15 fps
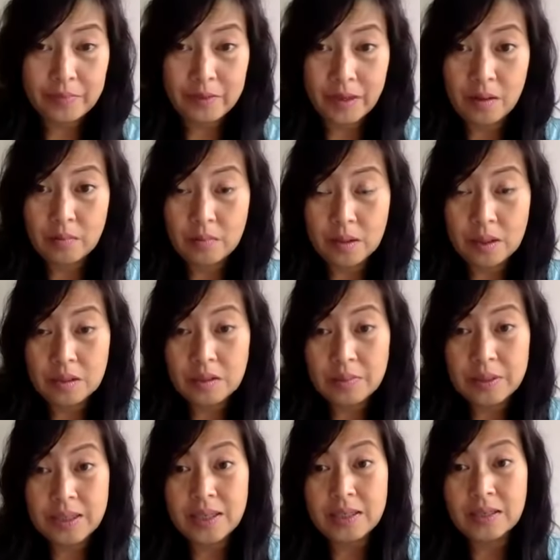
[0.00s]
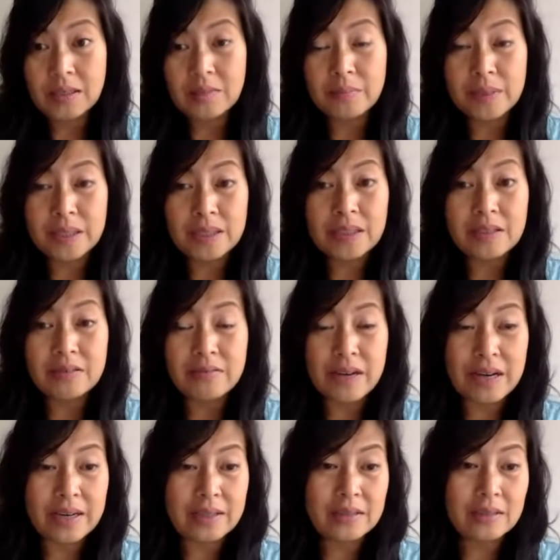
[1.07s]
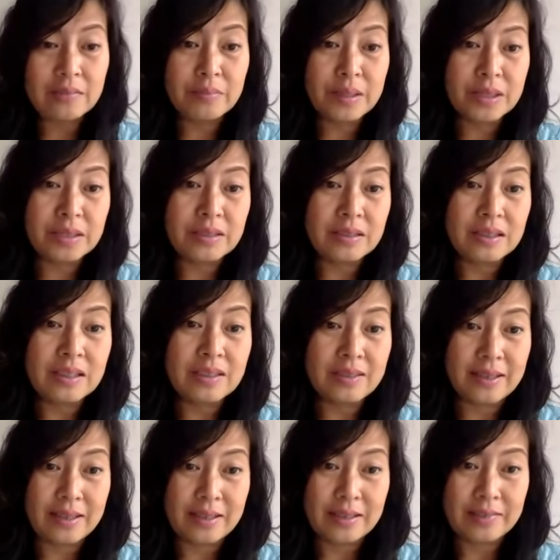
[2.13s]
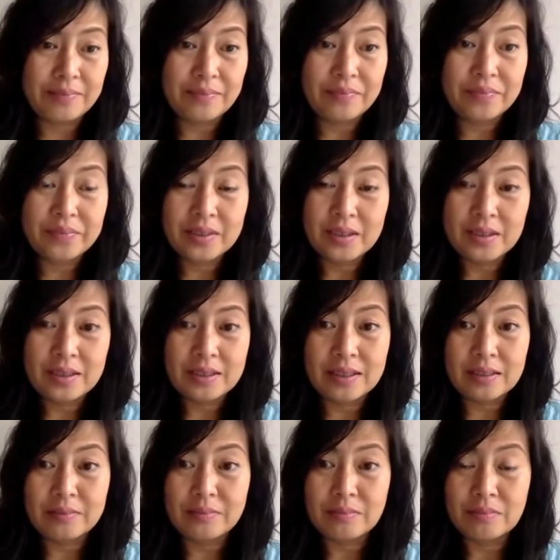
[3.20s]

phải không rồi bây giờ nước Mỹ đi va nước Mỹ chia rẽ tức là